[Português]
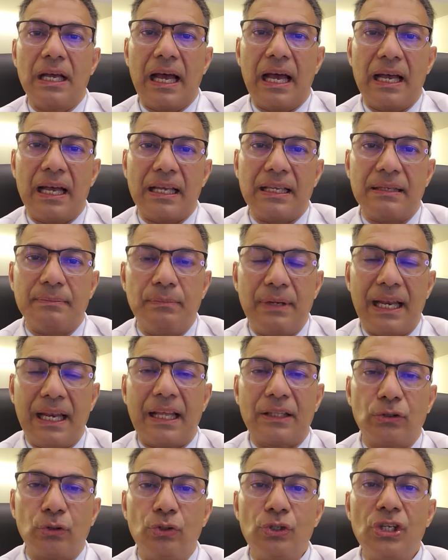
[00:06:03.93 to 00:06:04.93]
A
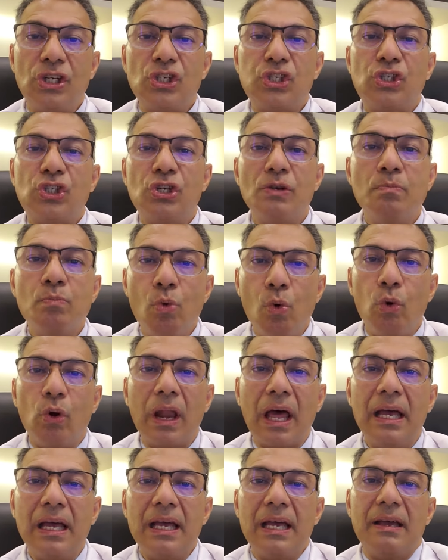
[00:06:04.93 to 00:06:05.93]
melatonina
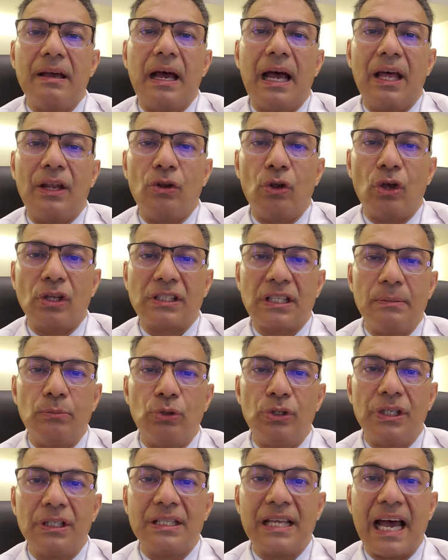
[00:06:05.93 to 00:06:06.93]
estimula a nossa
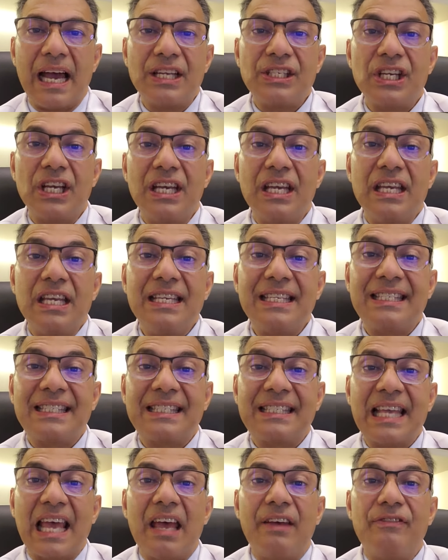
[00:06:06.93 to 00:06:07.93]
imunidade e
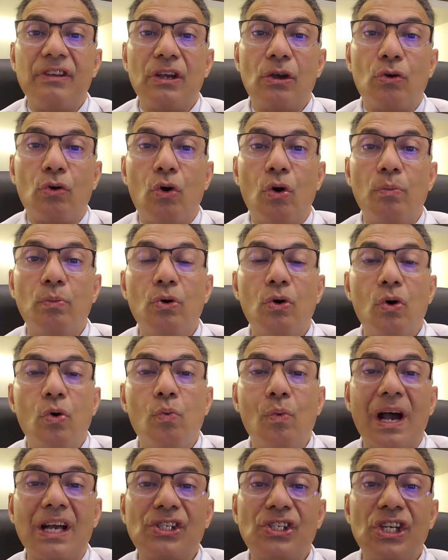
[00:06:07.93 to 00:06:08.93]
serve como
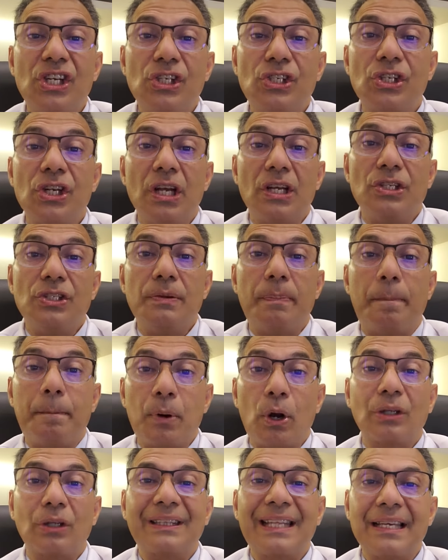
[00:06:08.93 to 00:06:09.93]
um agente de
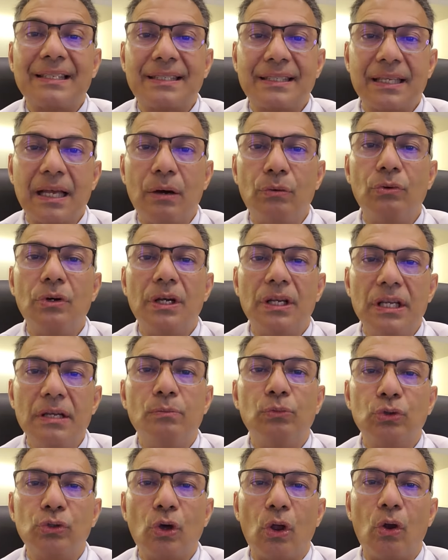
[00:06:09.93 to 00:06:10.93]
proteção
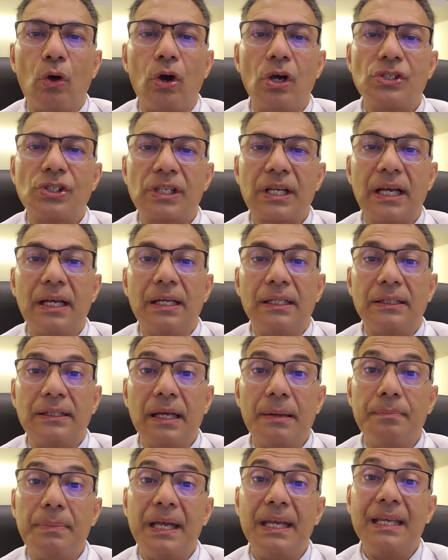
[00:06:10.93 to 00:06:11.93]
imunológica
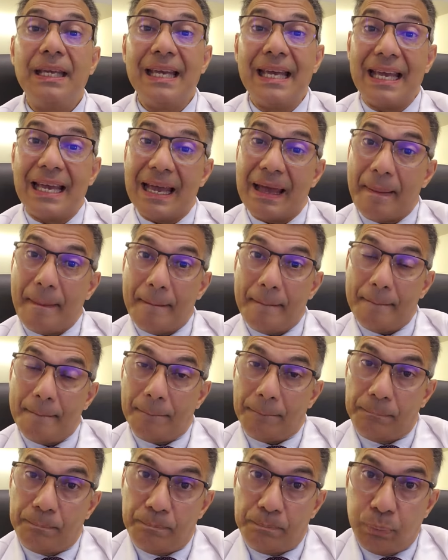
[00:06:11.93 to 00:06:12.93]
também.
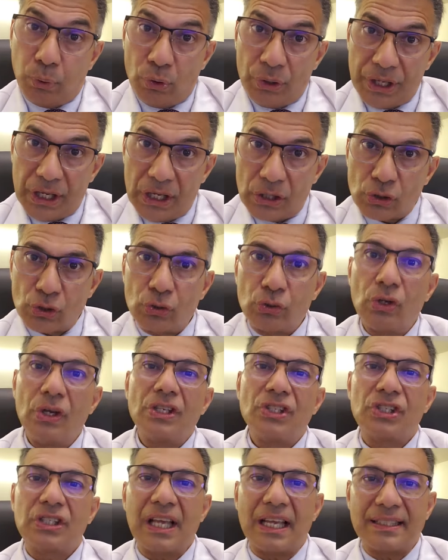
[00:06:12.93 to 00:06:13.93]
Por isso,
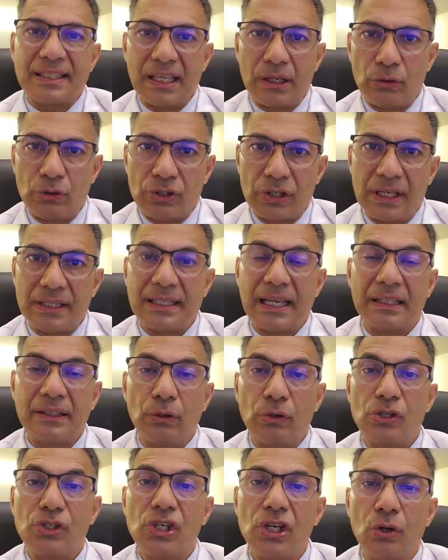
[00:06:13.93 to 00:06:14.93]
está sendo utilizada
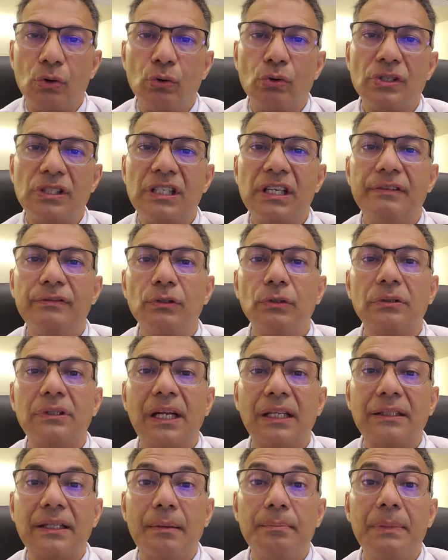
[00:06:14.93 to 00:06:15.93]
hoje, inclusive, no
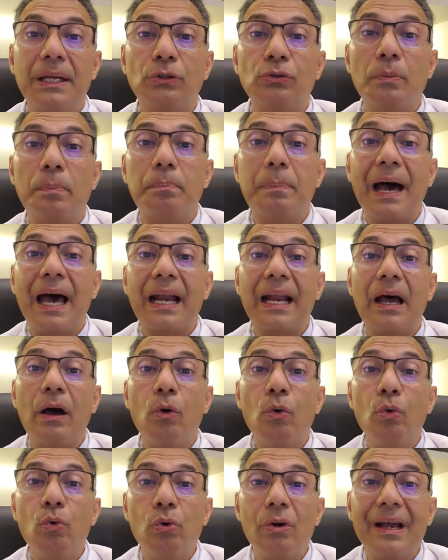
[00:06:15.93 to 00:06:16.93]
tratamento para
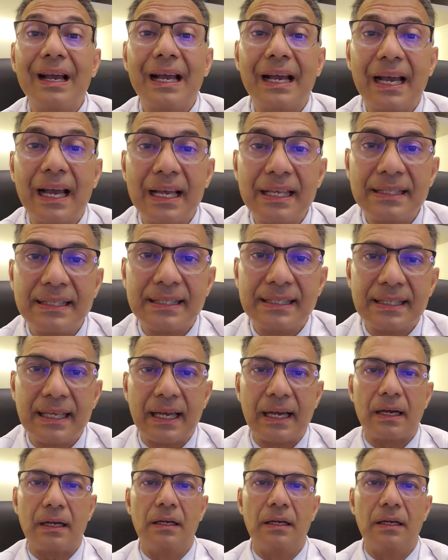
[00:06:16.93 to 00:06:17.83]
o câncer.